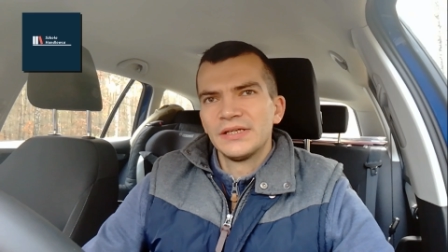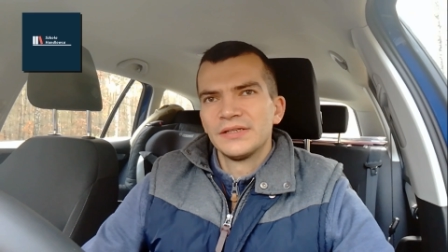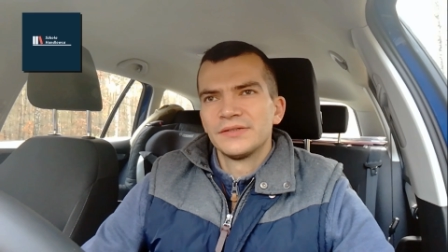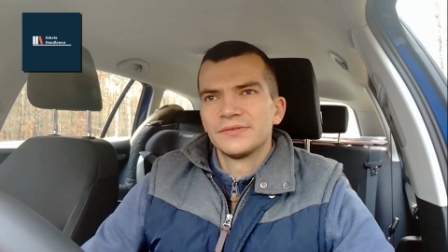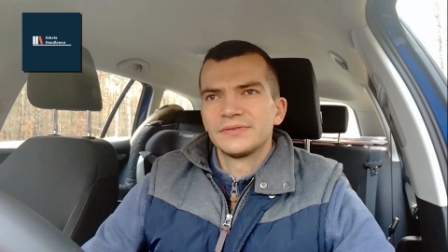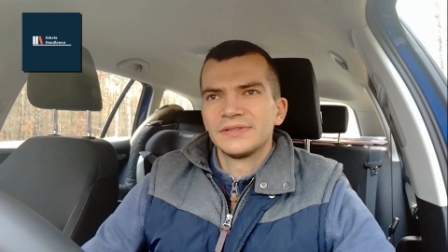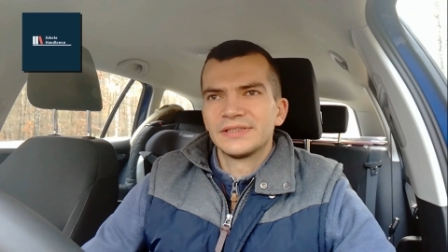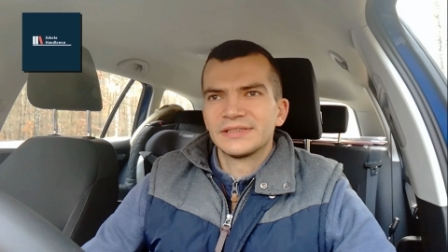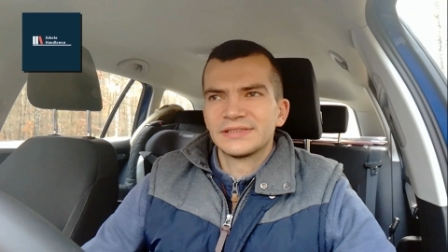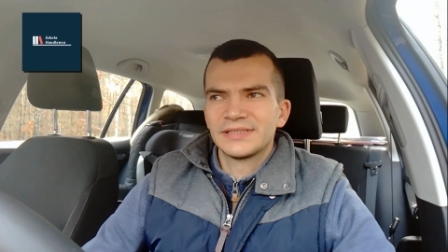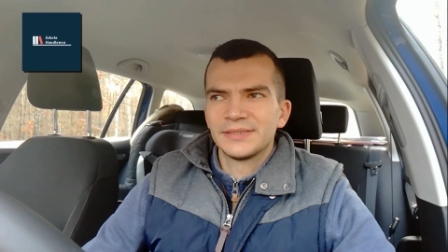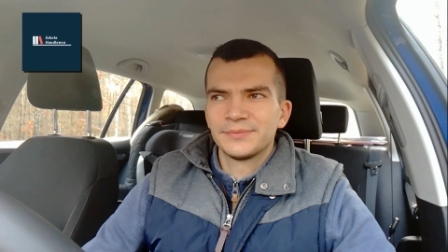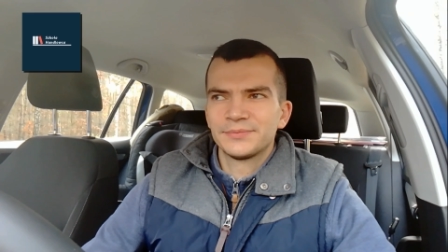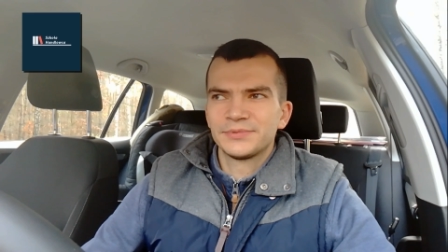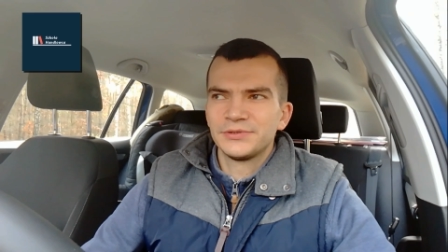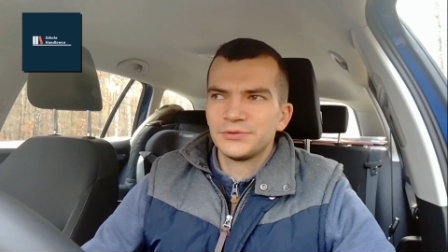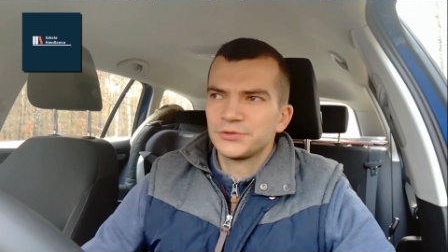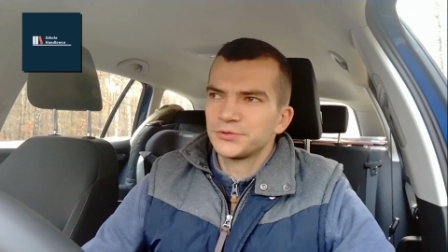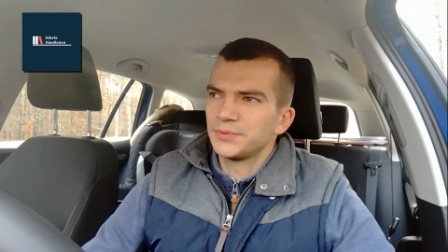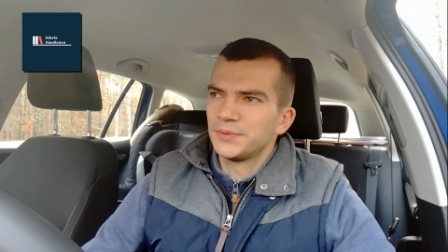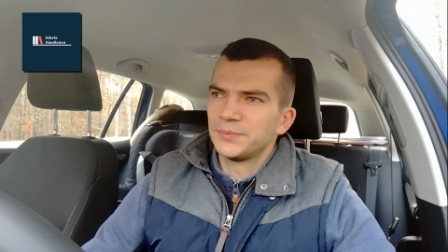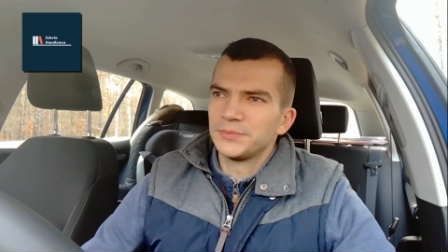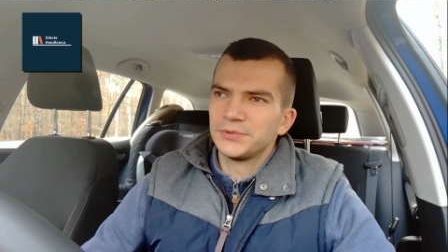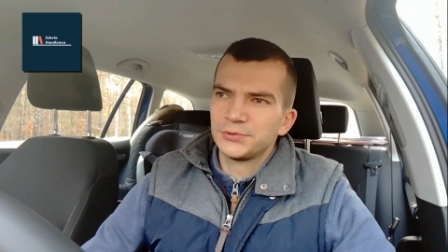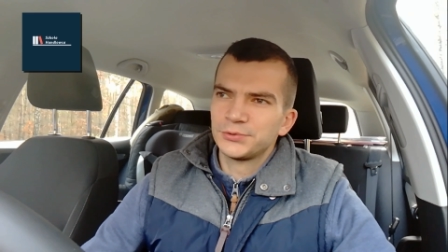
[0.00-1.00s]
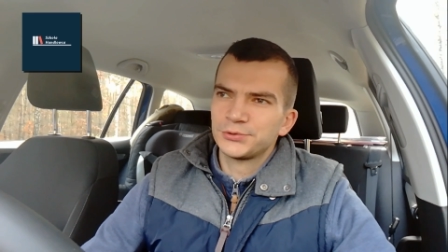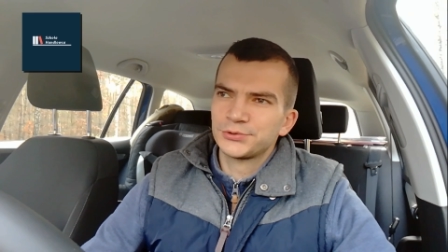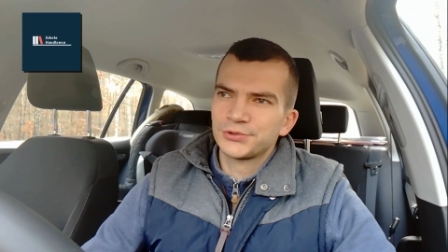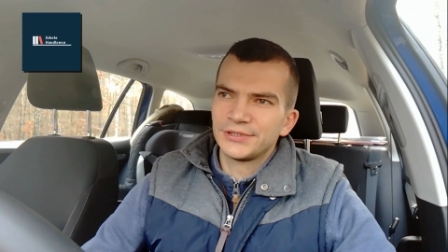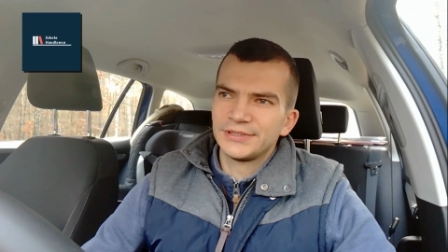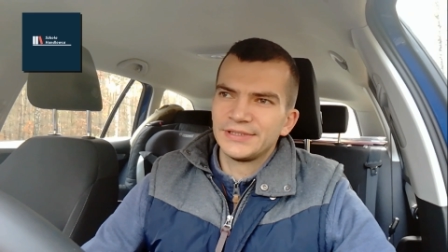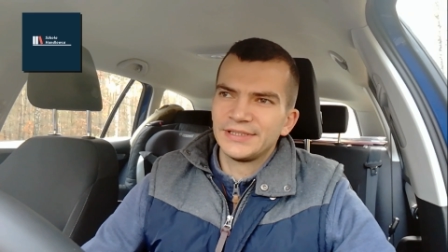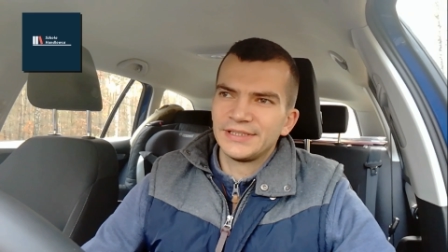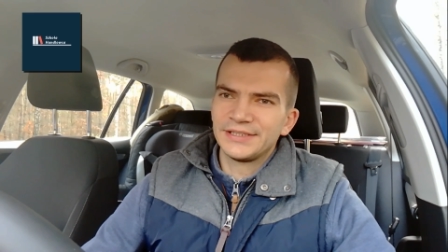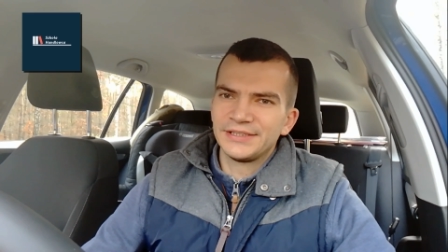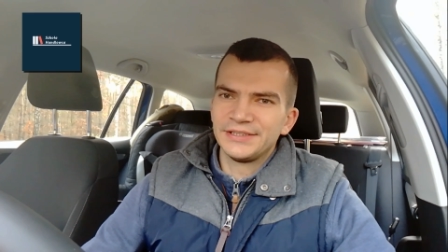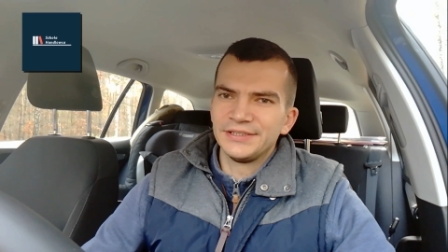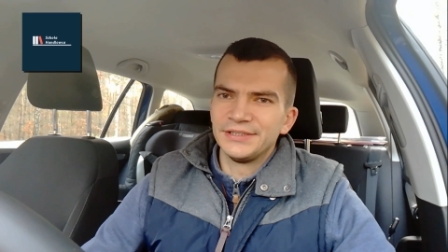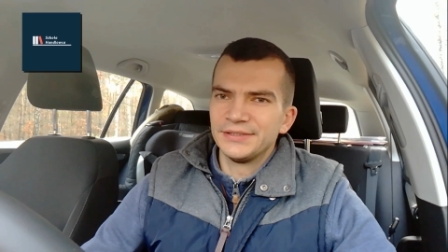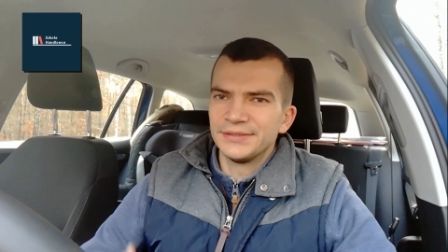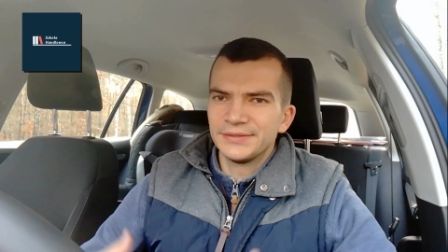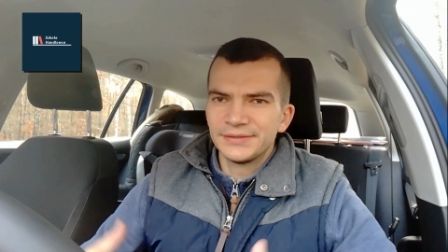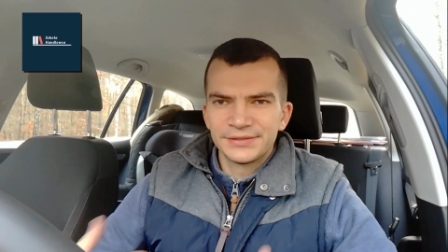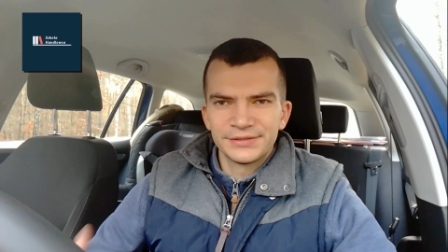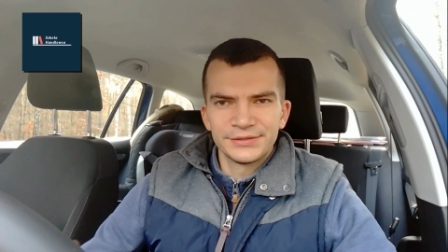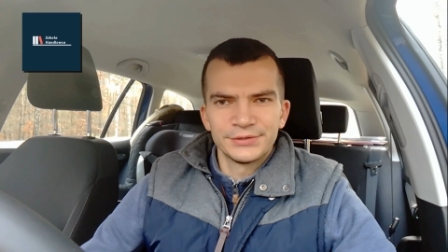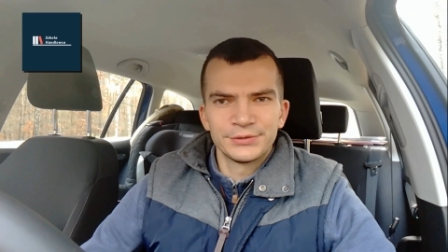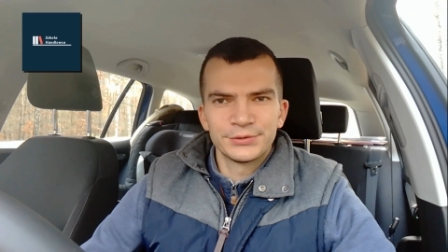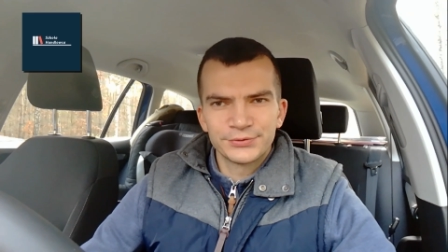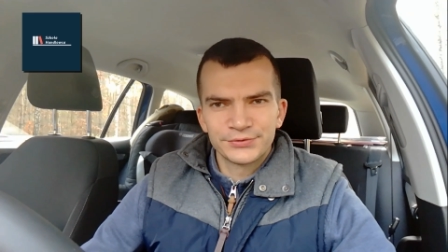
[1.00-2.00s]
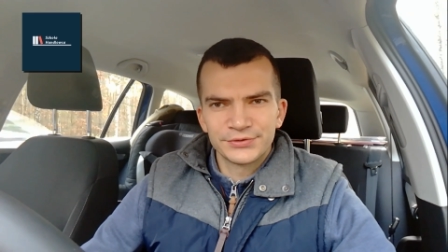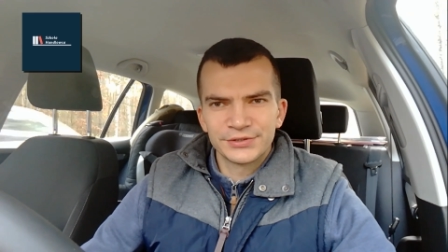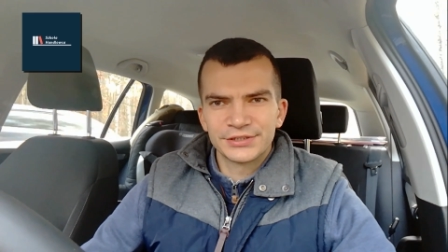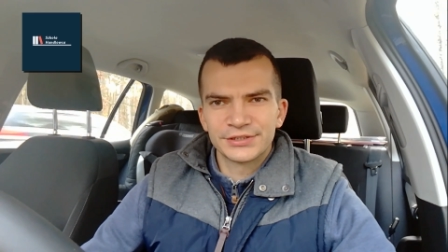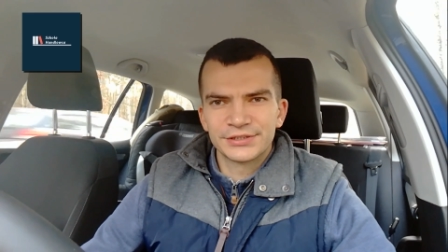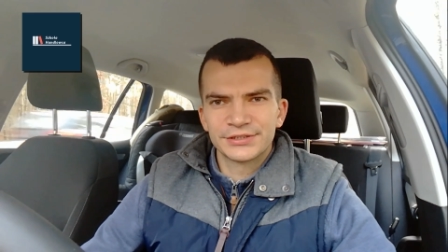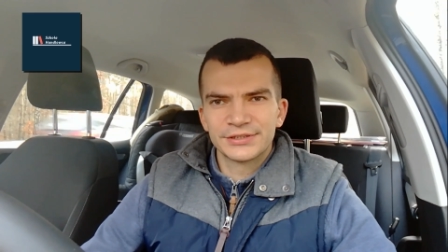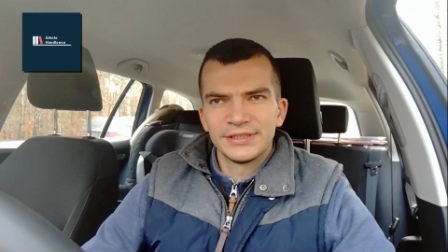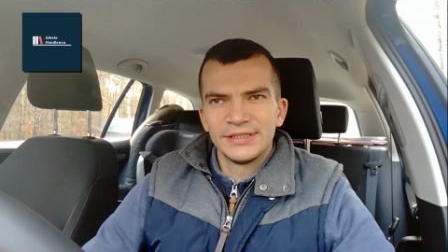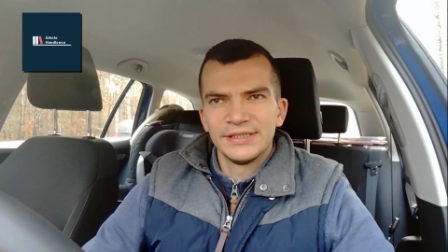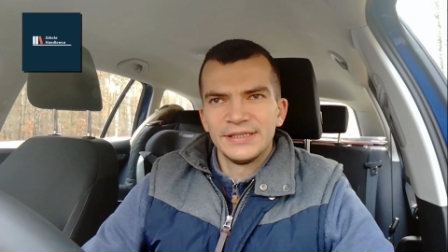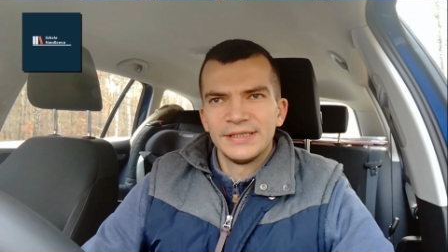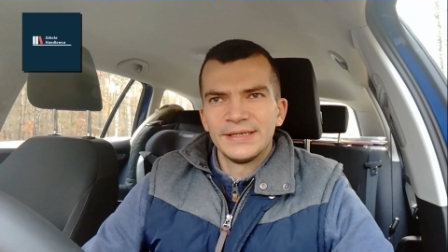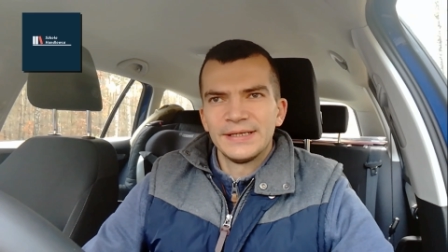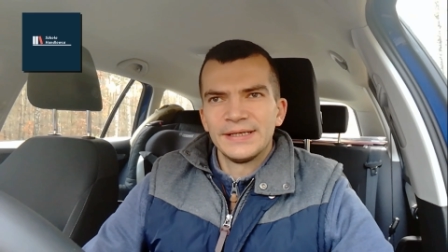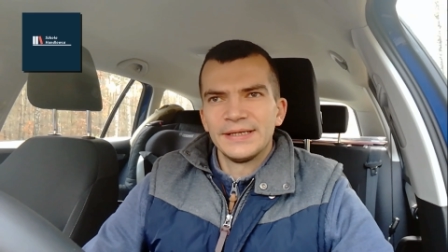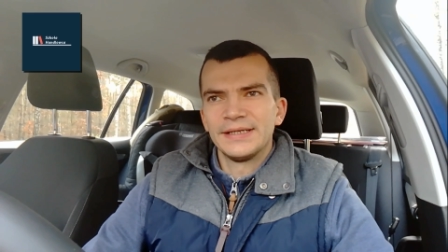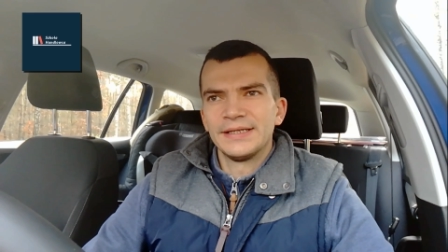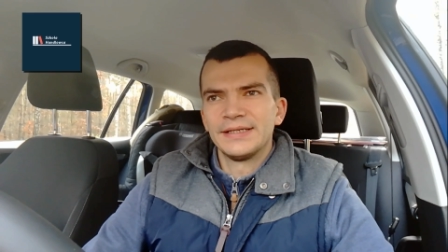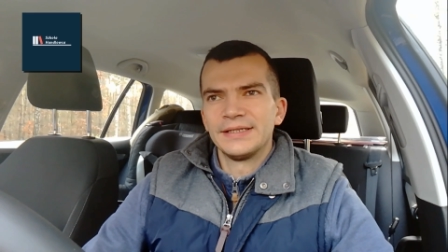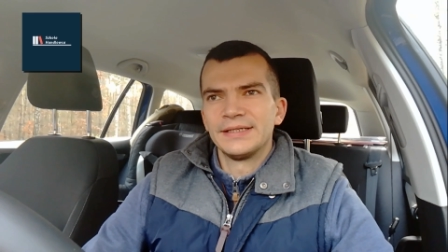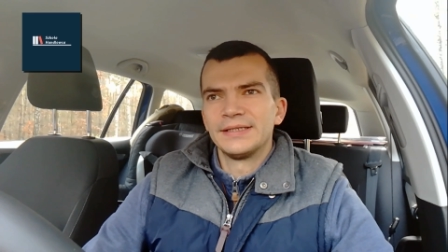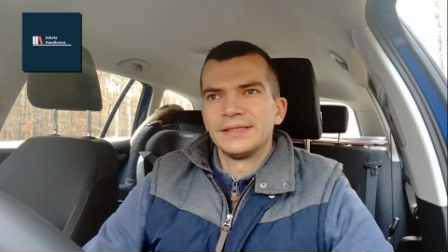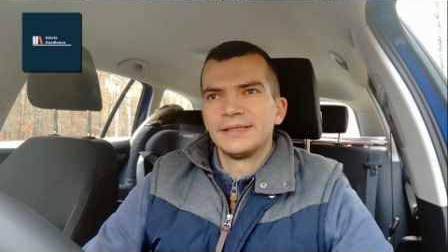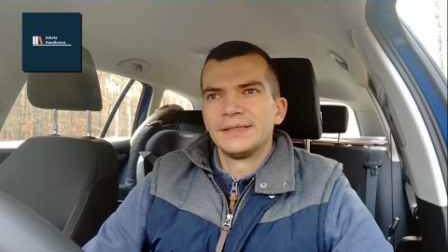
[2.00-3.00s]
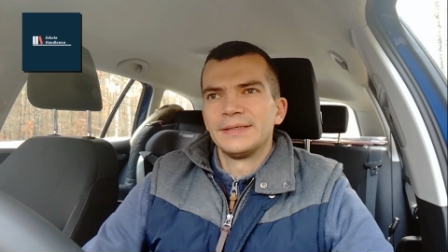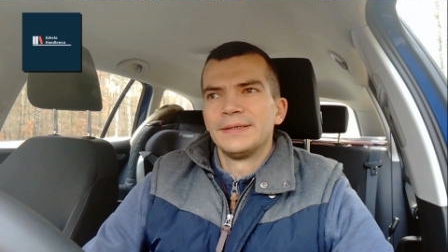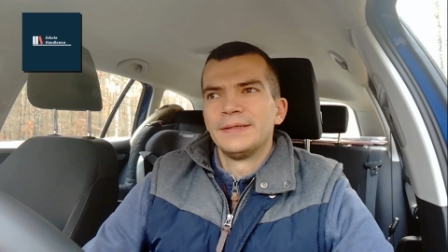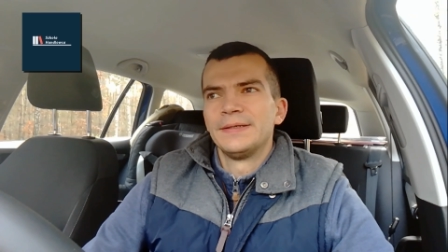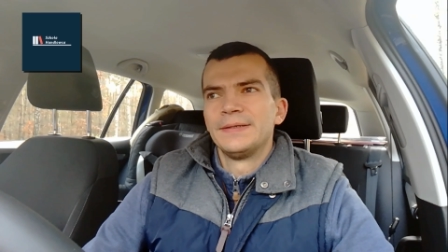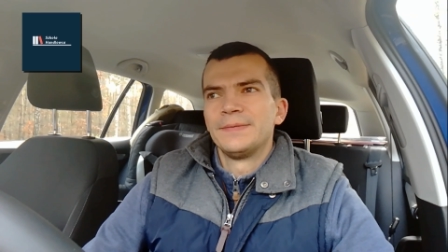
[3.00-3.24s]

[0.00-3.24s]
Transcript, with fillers: W następnej już mamy dużo energii, również e,